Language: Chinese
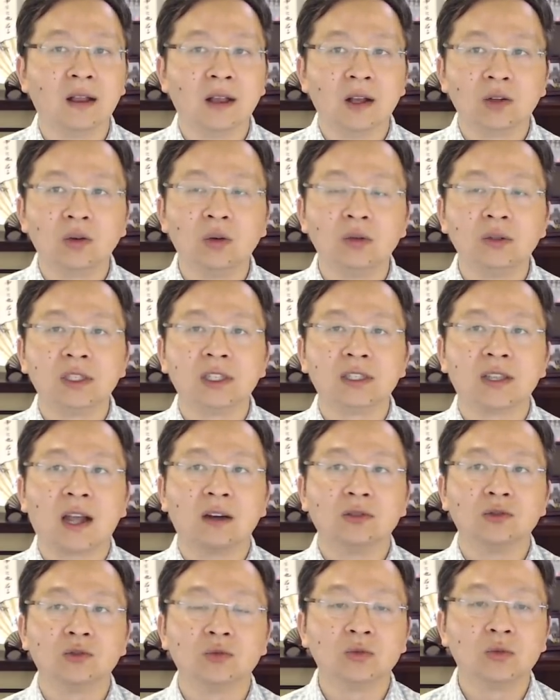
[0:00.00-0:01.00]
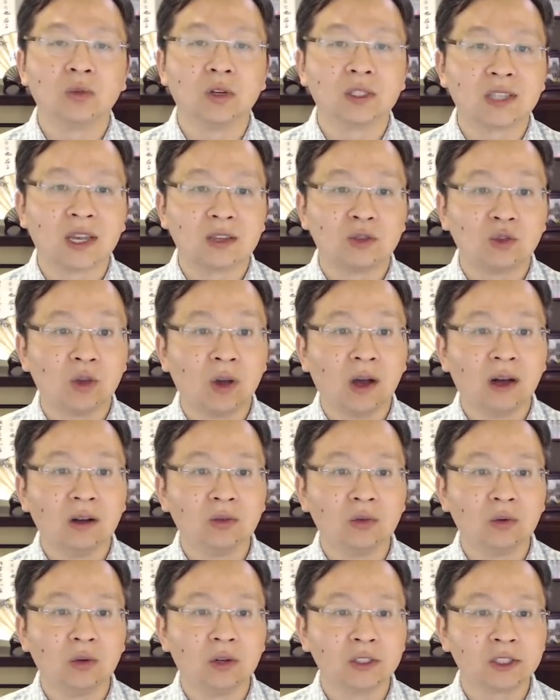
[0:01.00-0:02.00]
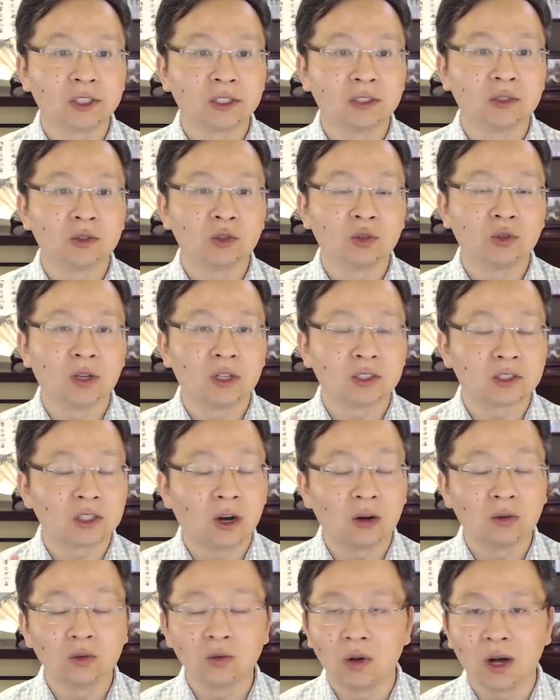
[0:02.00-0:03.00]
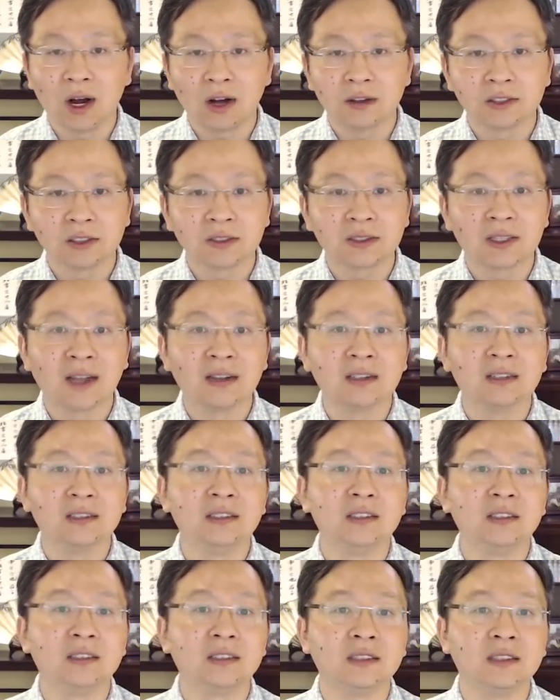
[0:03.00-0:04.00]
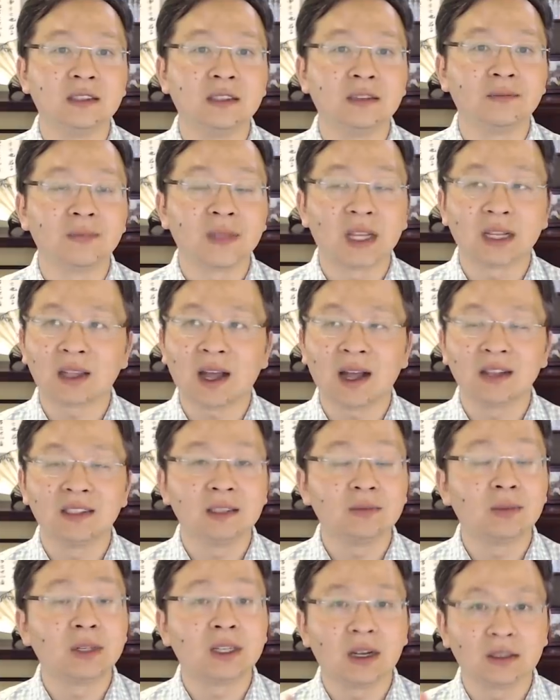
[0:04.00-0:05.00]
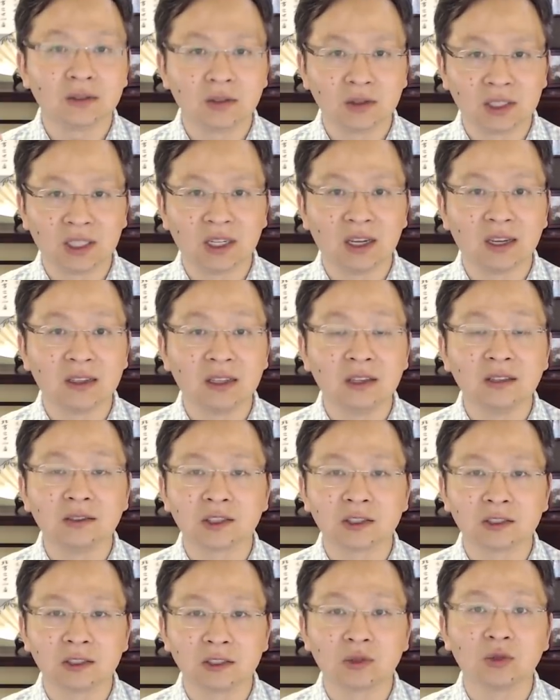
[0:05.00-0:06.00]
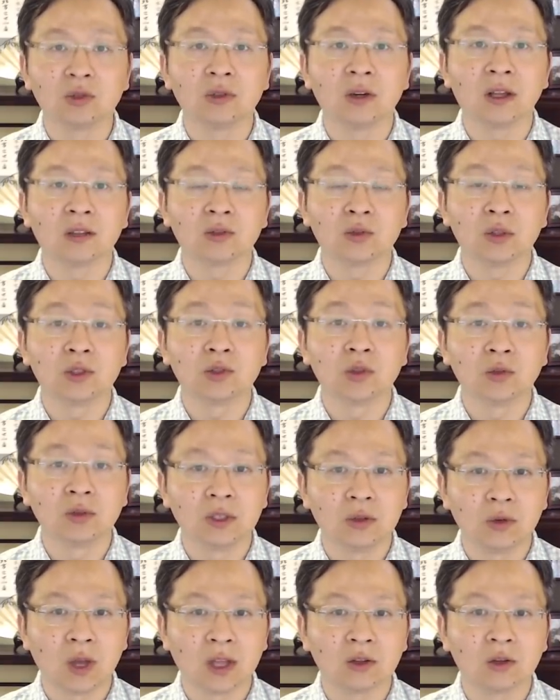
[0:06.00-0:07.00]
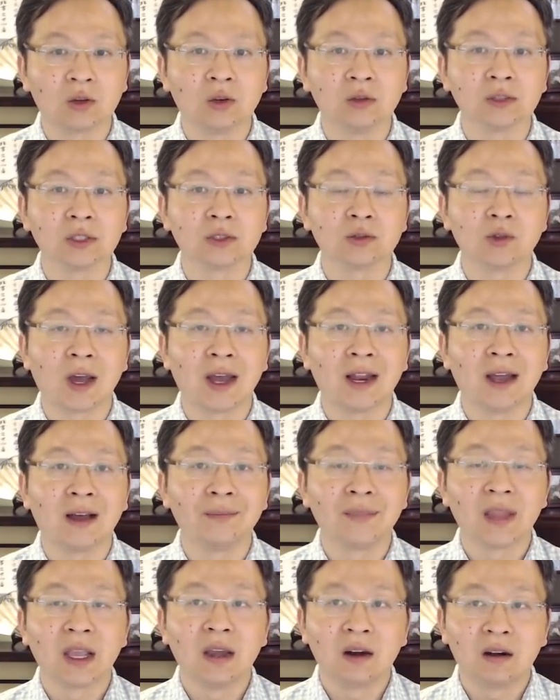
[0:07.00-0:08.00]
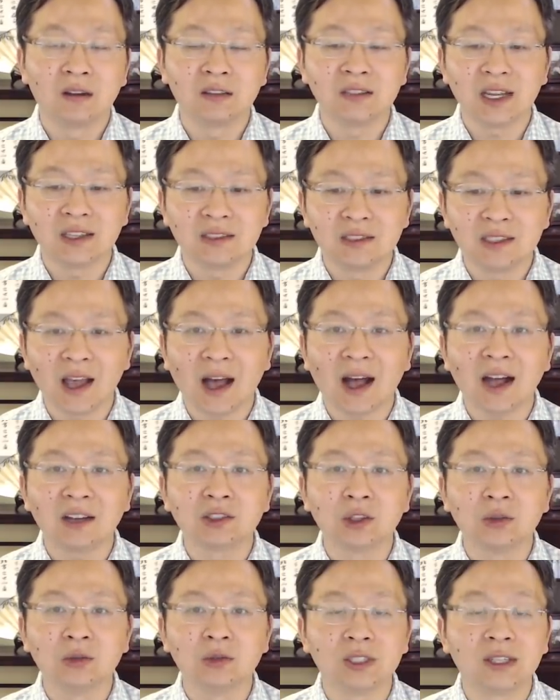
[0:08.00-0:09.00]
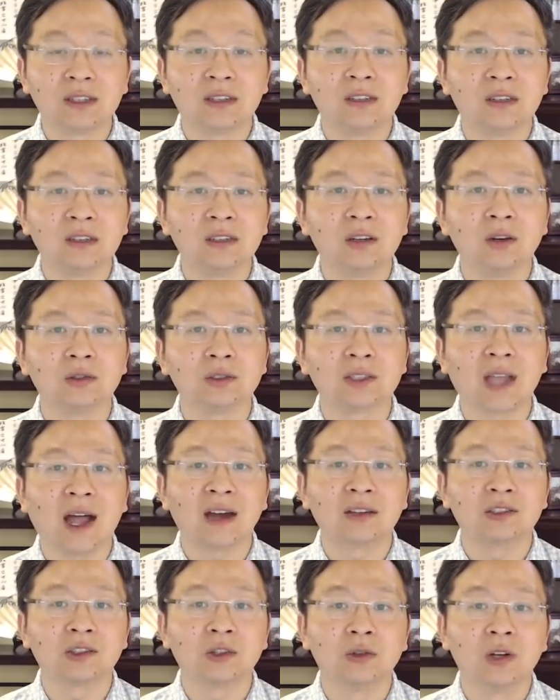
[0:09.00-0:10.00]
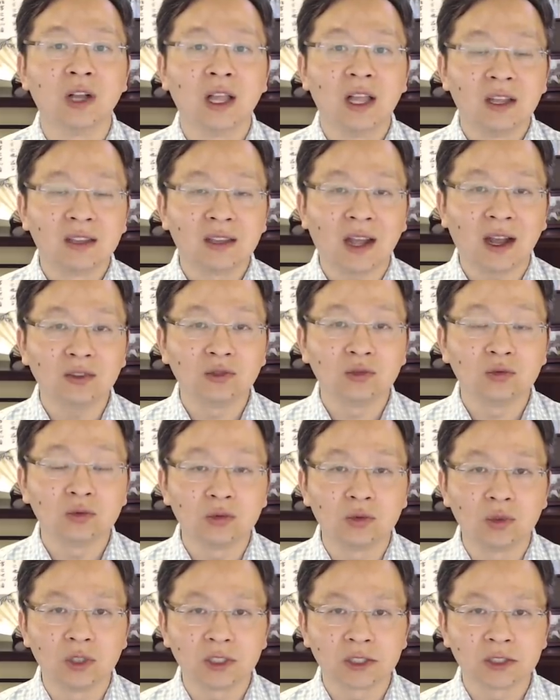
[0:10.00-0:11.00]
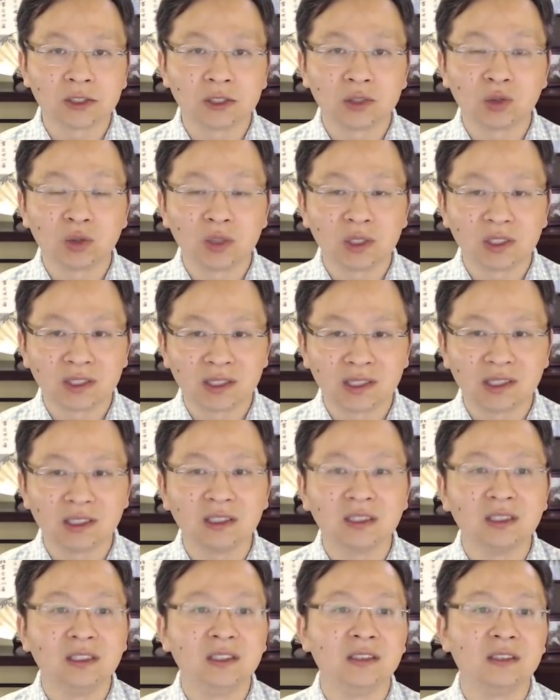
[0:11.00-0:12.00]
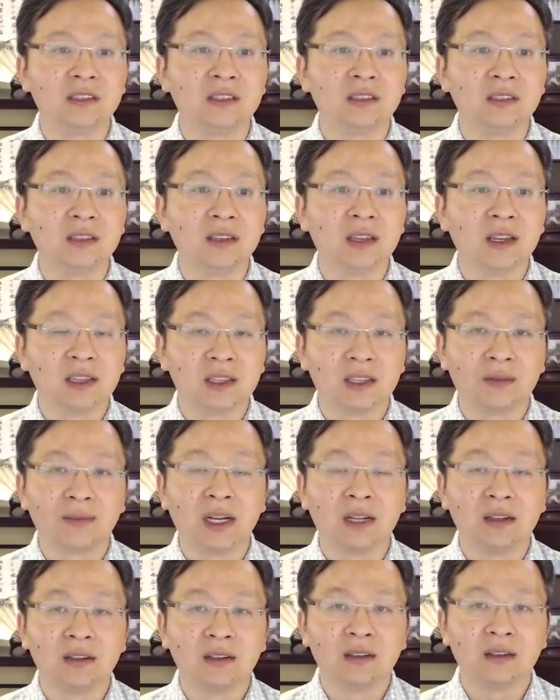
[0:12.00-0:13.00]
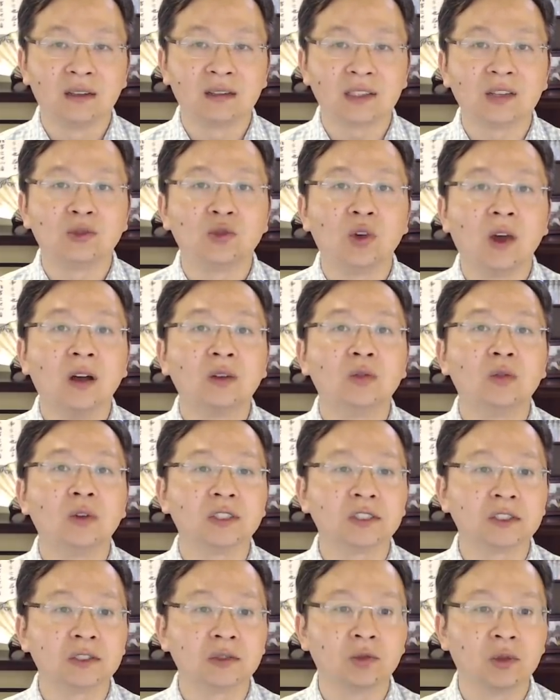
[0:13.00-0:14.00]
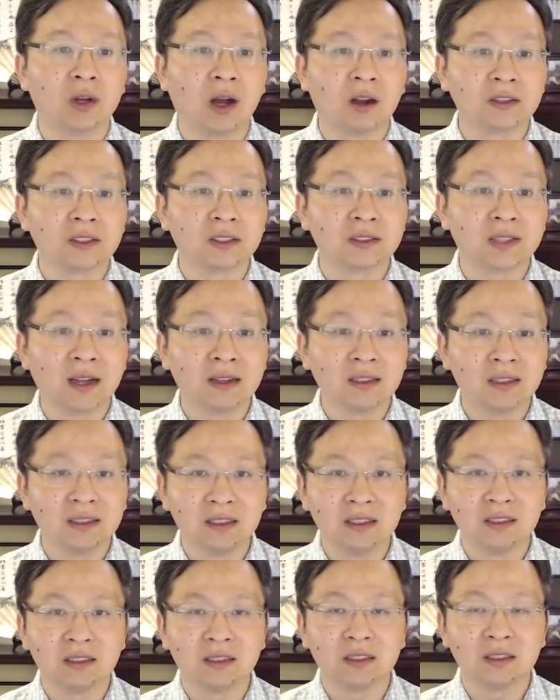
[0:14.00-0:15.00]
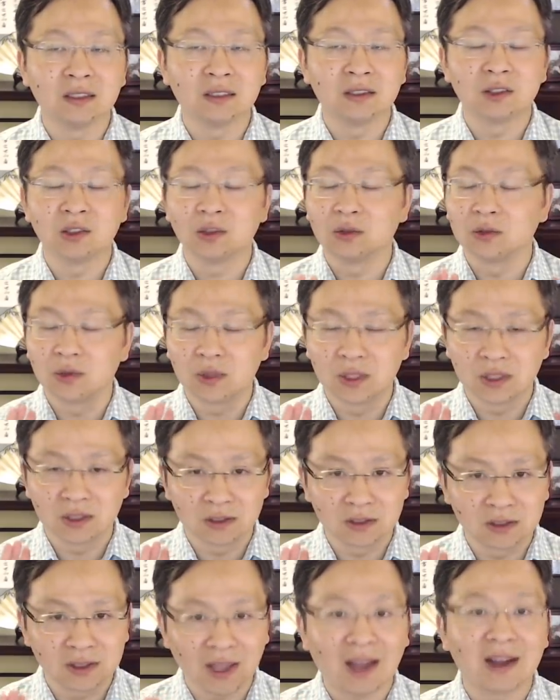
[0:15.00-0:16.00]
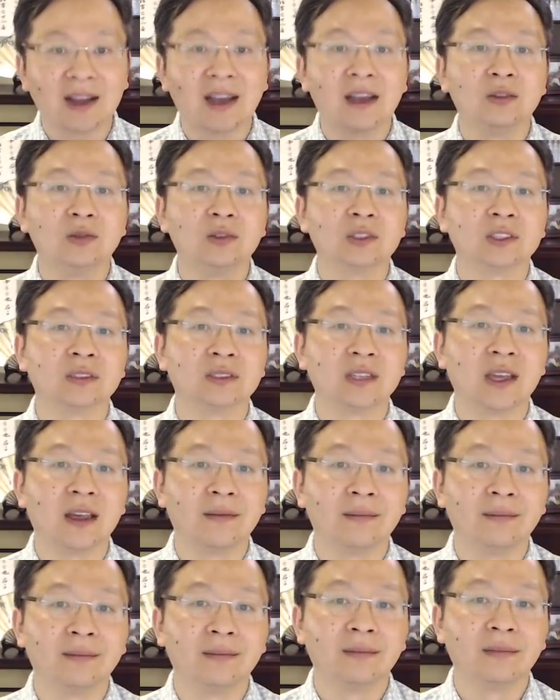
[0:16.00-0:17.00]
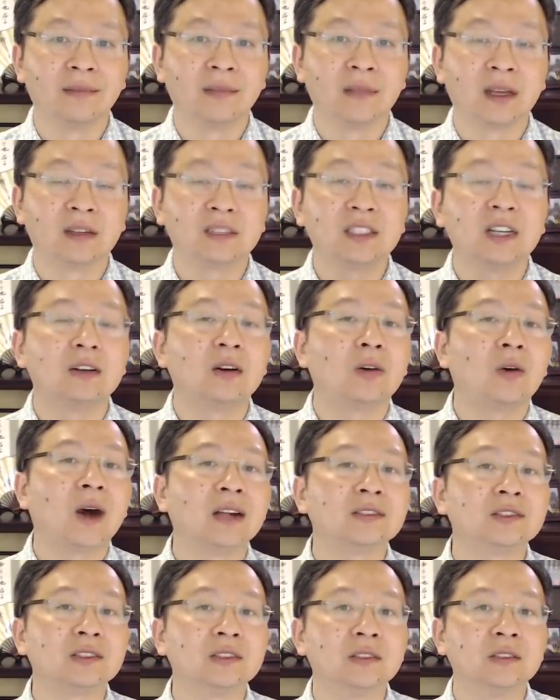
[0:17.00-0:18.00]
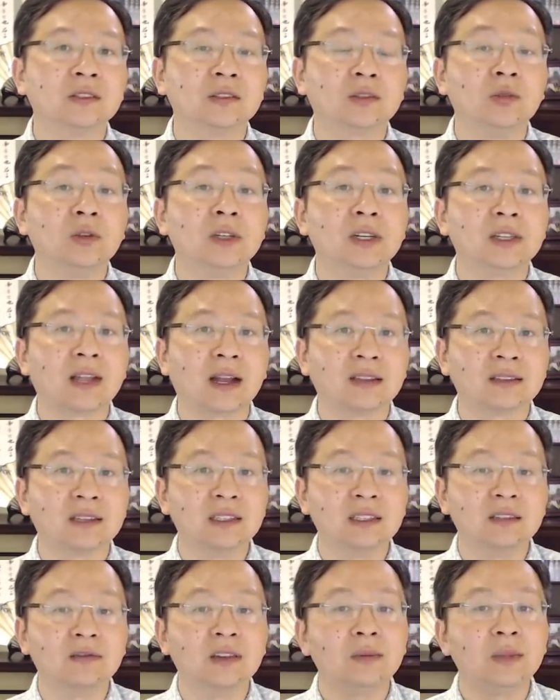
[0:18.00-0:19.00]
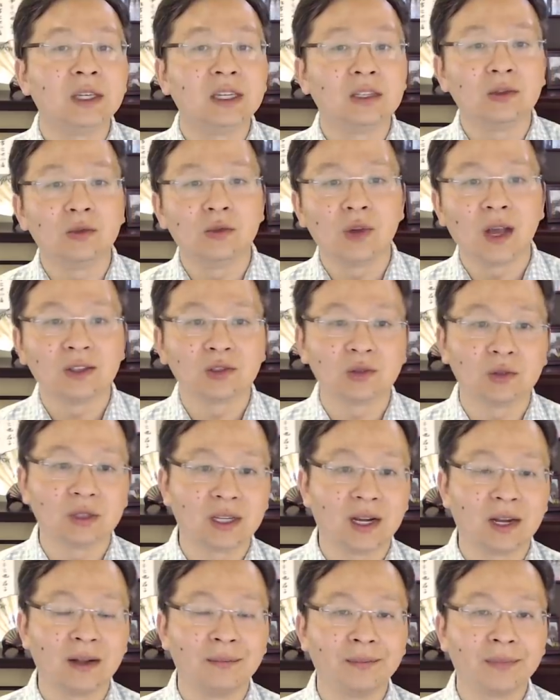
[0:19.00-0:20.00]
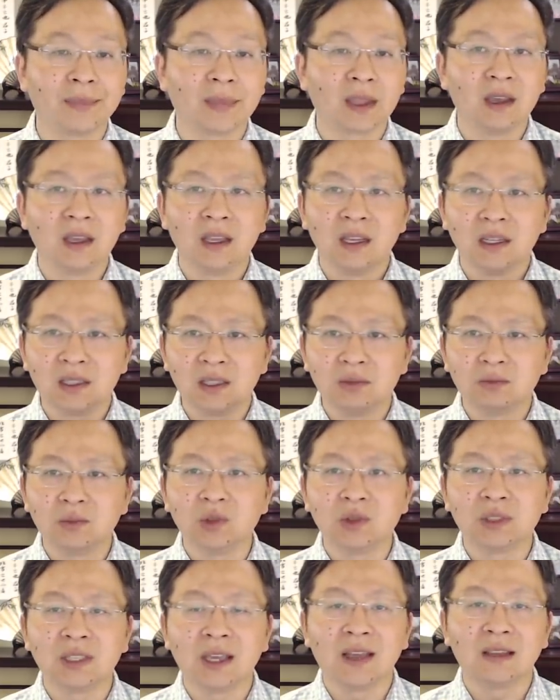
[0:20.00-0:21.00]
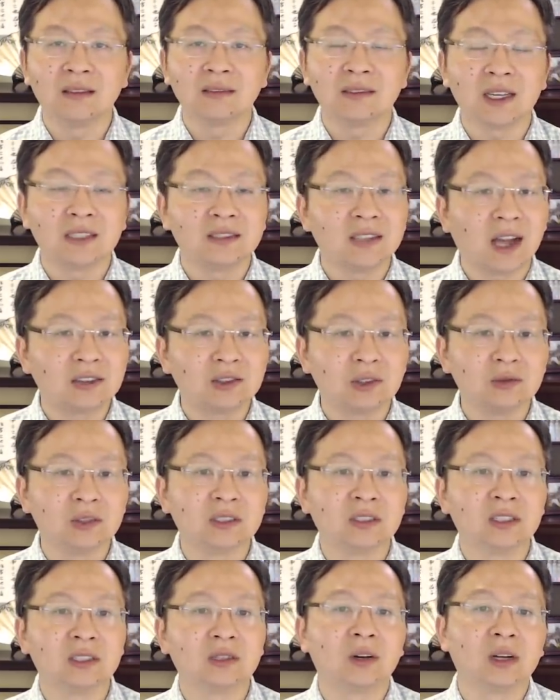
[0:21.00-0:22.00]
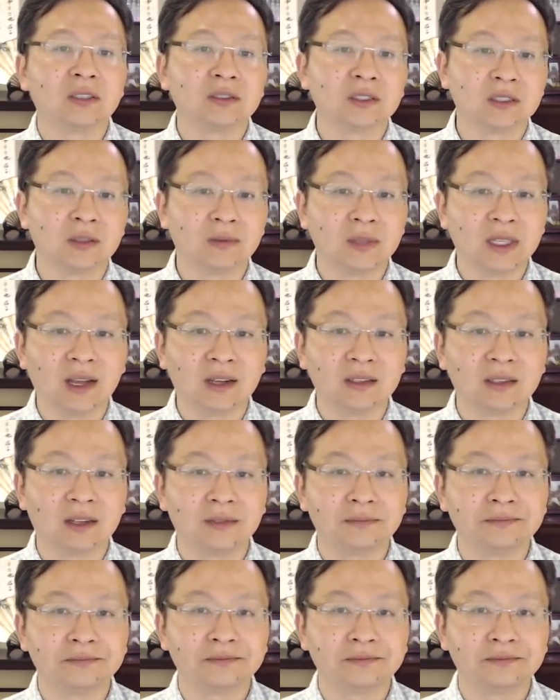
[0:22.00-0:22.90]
共和党如果在全国失去了超过二十三个议席，那他基本上就铁定失去了对众议院的控制权了。而在加州这个人口大州，他如果失去了七个议席，那么在全国失去二十三个议席就会是大概率事件。这个话是共和党的一位评论员说的啊。那目前在加州的情况是什么样呢？